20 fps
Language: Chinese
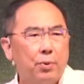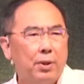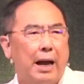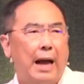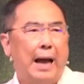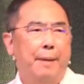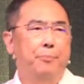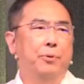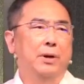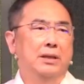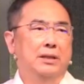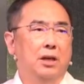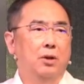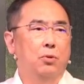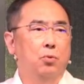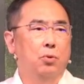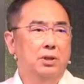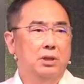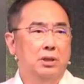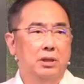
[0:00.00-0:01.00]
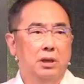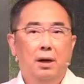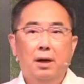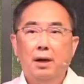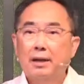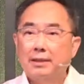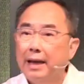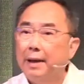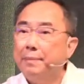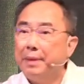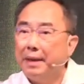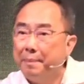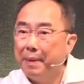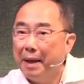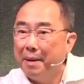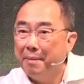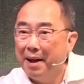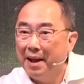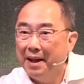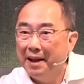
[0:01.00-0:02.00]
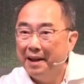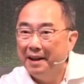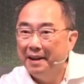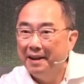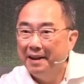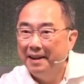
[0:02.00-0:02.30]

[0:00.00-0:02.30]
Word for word: 因为它还不会结果子。这样明白吗？